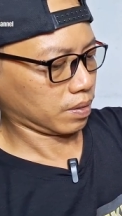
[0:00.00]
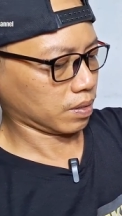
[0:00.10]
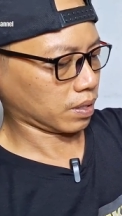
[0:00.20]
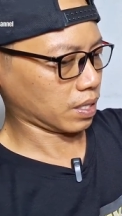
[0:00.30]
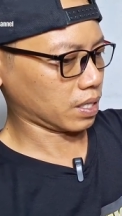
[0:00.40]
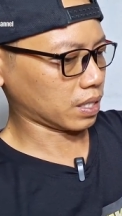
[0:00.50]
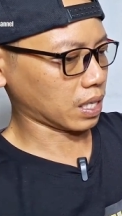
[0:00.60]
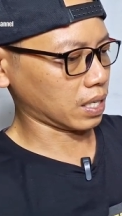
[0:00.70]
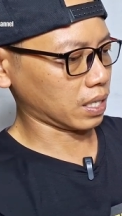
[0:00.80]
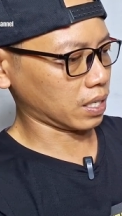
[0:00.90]
oke
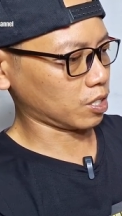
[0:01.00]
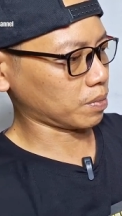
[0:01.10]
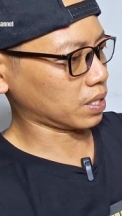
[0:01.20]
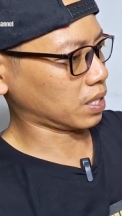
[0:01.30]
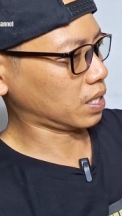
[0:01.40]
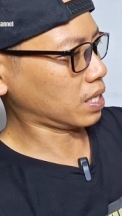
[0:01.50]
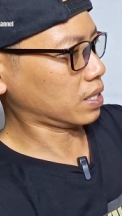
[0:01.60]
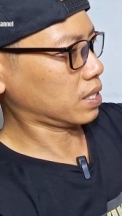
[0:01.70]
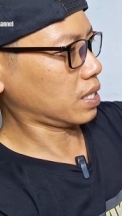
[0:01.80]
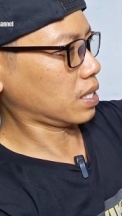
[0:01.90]
selanjutnya cuman gini
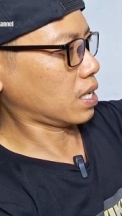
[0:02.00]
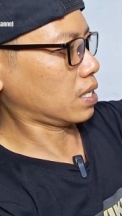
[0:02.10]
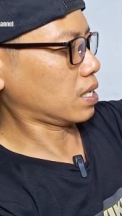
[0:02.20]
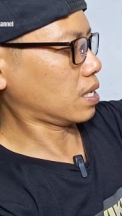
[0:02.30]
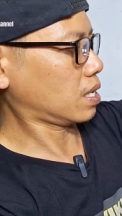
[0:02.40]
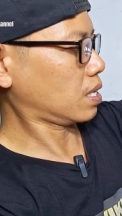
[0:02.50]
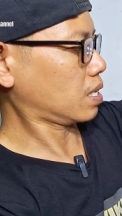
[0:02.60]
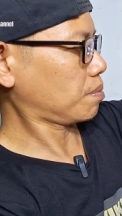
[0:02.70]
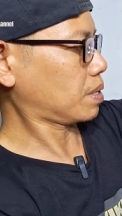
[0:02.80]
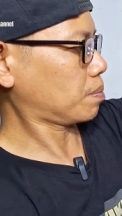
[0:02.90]
aja ya, nggak ada
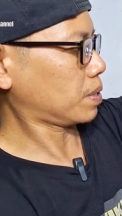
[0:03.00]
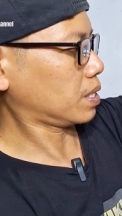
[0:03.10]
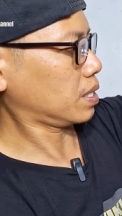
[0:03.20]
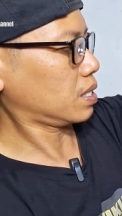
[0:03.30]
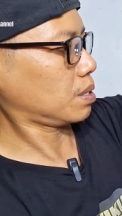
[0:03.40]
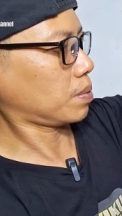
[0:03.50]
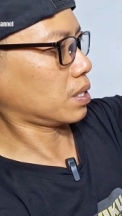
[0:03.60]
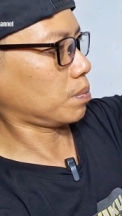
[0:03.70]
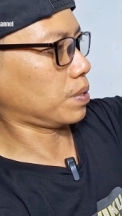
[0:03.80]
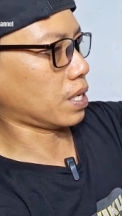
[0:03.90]
apa-apanya
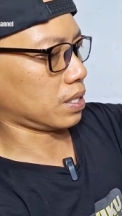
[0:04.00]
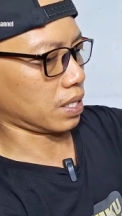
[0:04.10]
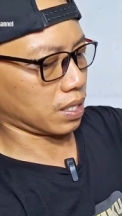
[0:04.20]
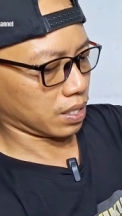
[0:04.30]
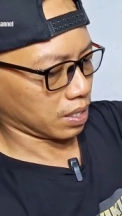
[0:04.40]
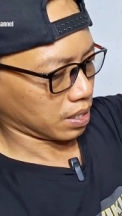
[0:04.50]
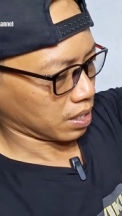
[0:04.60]
seperti biasa